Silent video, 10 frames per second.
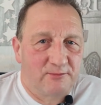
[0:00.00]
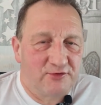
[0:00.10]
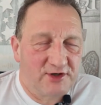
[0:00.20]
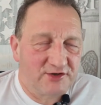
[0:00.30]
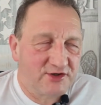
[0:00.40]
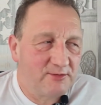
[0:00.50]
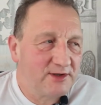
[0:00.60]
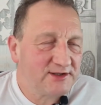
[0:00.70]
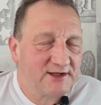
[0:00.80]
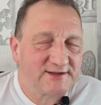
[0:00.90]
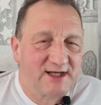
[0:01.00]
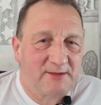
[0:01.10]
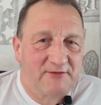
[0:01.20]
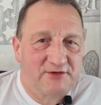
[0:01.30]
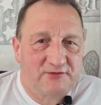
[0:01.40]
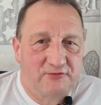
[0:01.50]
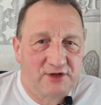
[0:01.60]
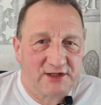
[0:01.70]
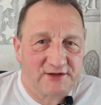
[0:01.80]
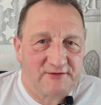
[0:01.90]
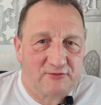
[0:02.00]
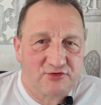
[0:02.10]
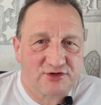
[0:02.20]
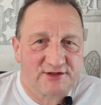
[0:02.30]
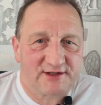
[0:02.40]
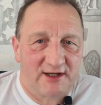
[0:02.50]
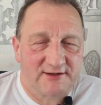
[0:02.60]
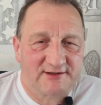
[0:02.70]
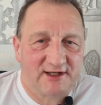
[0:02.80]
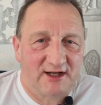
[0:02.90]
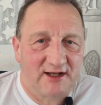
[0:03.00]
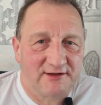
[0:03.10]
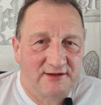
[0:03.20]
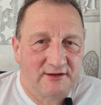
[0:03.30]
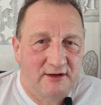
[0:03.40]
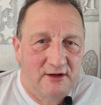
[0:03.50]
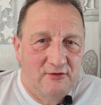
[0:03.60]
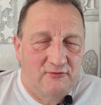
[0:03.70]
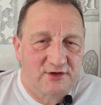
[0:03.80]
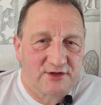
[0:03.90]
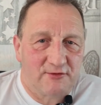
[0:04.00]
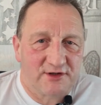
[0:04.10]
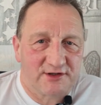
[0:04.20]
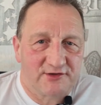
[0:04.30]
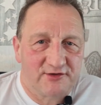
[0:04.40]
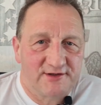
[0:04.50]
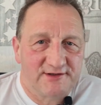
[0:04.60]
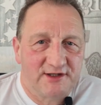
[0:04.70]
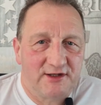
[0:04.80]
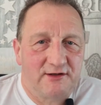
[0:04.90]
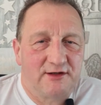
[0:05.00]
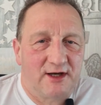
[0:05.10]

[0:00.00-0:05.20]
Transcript: Bodajże chyba ta sama wytwórnia TV3 z Tajlandii uważała, że to jest ich.